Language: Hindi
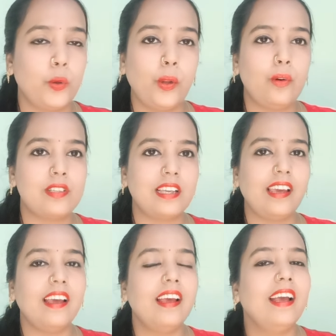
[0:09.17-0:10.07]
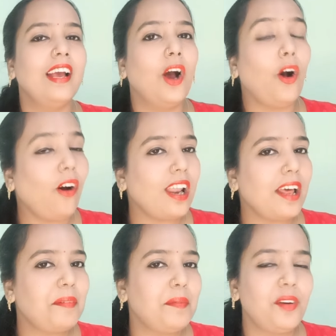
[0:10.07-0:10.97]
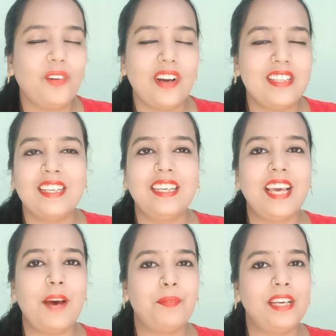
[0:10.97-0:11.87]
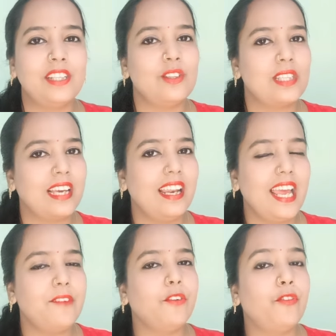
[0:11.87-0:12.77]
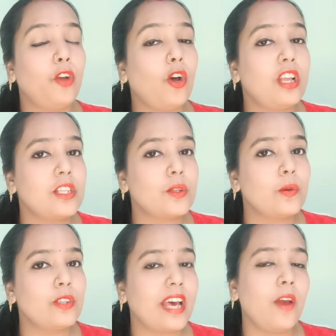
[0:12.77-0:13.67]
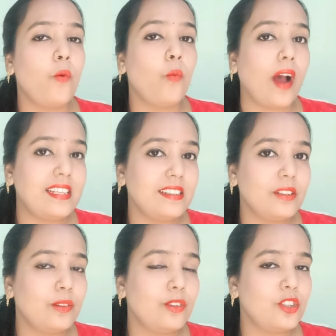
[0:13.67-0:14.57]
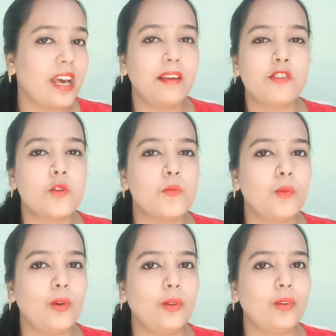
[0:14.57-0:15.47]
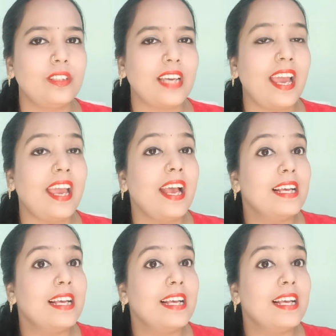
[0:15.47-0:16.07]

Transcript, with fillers: झूरियों से और आपकी भी ख्वाहिश है कि आपका जो स्किन है वो फ्लॉलेस हो जाए वाइटन हो जाए स्मूथ हो जाए